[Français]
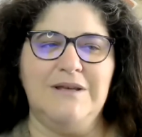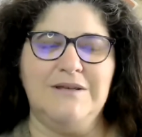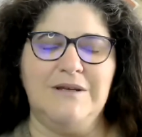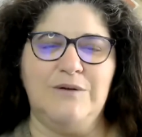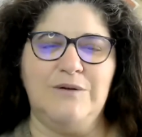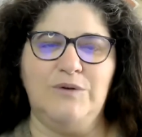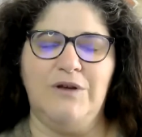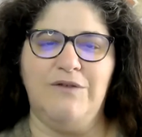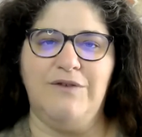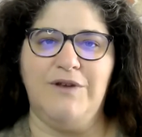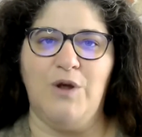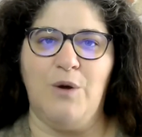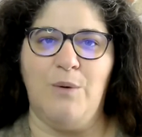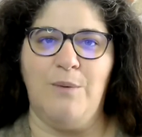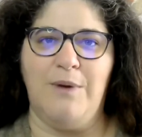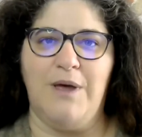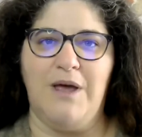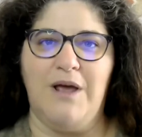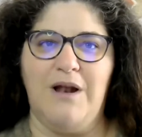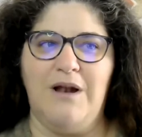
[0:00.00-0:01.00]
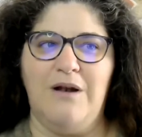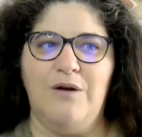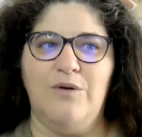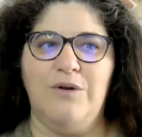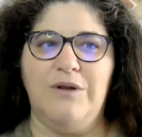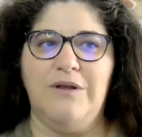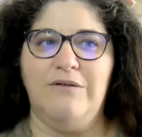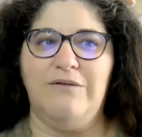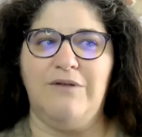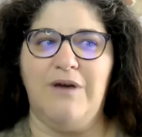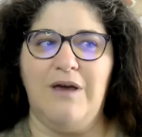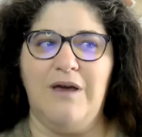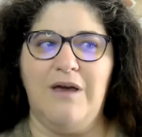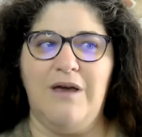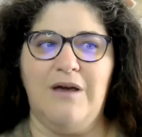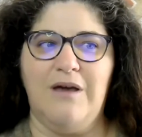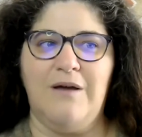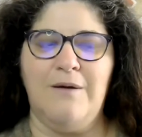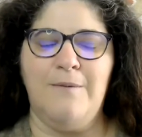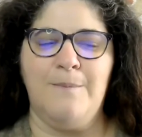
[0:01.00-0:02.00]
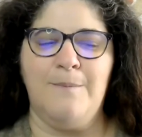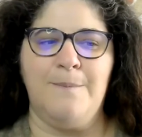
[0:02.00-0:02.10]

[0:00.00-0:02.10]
c'est tout à fait normal, l'univers